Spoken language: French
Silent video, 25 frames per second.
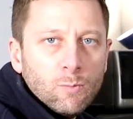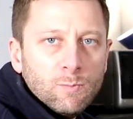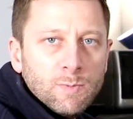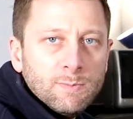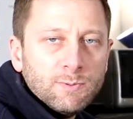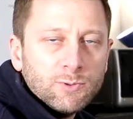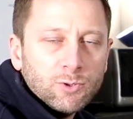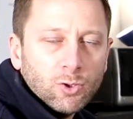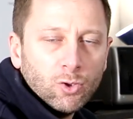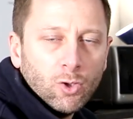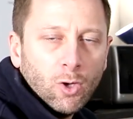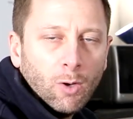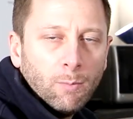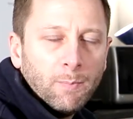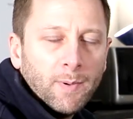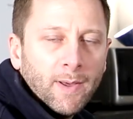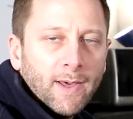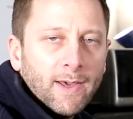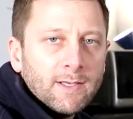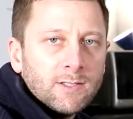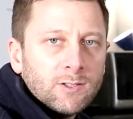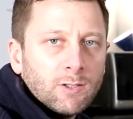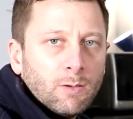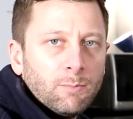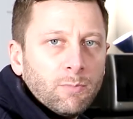bip sonore,
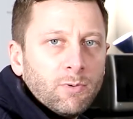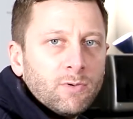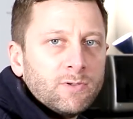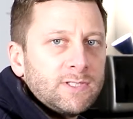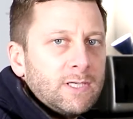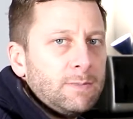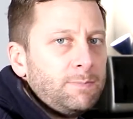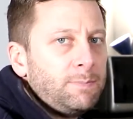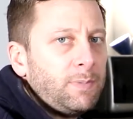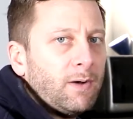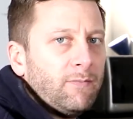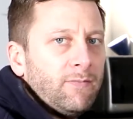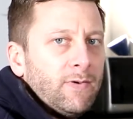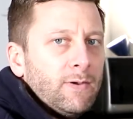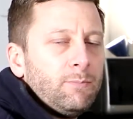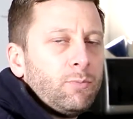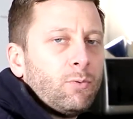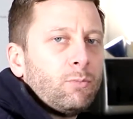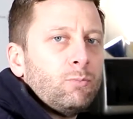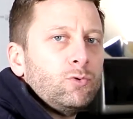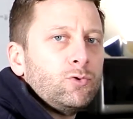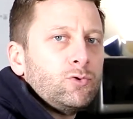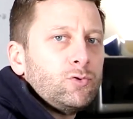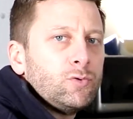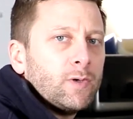par exemple, c'est parfait
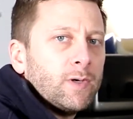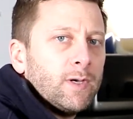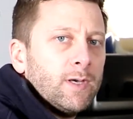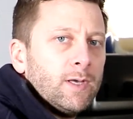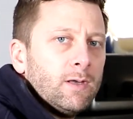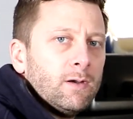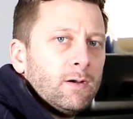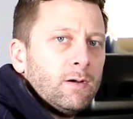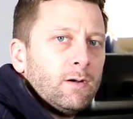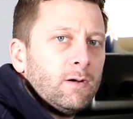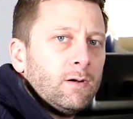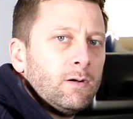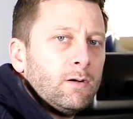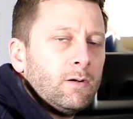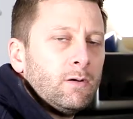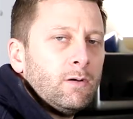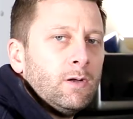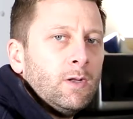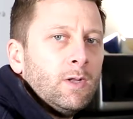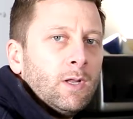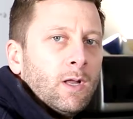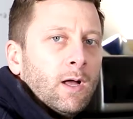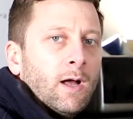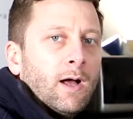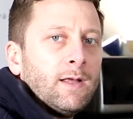pour mesurer
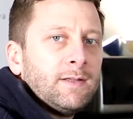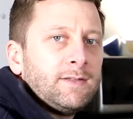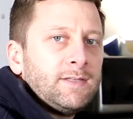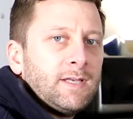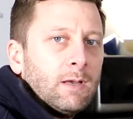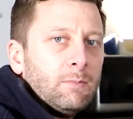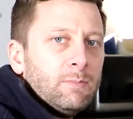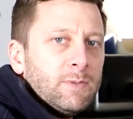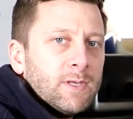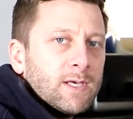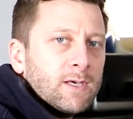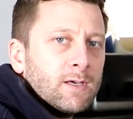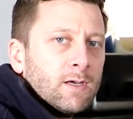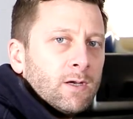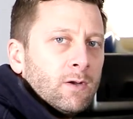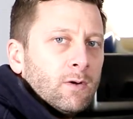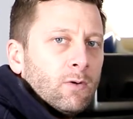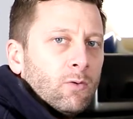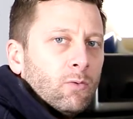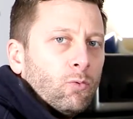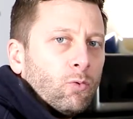un thermique.